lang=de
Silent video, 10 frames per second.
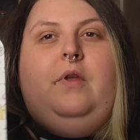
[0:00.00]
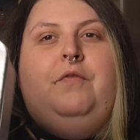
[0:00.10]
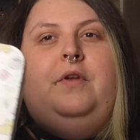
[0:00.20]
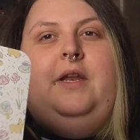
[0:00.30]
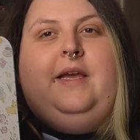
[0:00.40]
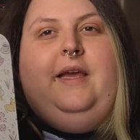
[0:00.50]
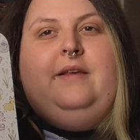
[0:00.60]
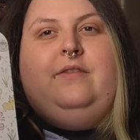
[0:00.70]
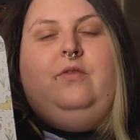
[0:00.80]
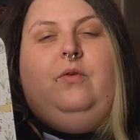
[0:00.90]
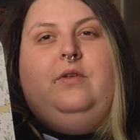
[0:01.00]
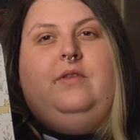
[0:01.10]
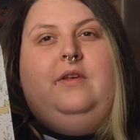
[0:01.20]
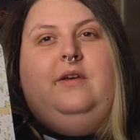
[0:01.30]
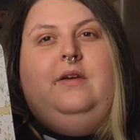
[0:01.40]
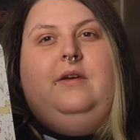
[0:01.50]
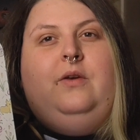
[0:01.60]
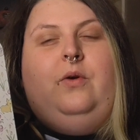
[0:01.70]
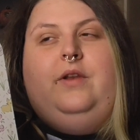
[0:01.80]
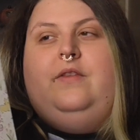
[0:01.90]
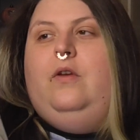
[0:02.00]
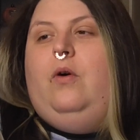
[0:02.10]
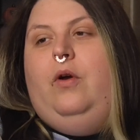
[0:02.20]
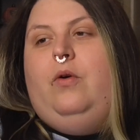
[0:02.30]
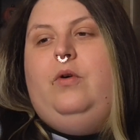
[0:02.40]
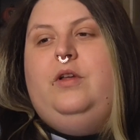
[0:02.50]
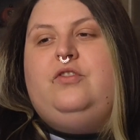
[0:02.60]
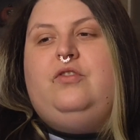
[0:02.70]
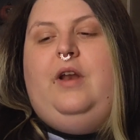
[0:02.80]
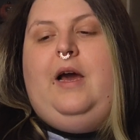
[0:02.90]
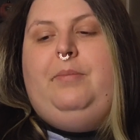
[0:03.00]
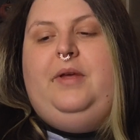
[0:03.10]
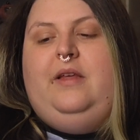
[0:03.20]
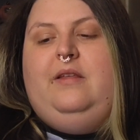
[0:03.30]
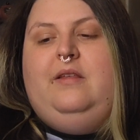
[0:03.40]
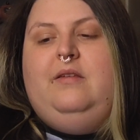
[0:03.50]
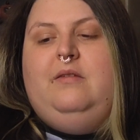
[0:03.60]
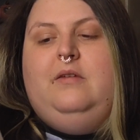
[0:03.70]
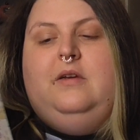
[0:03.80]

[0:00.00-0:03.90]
für eine Keksdose 19 Euro ist schon happig.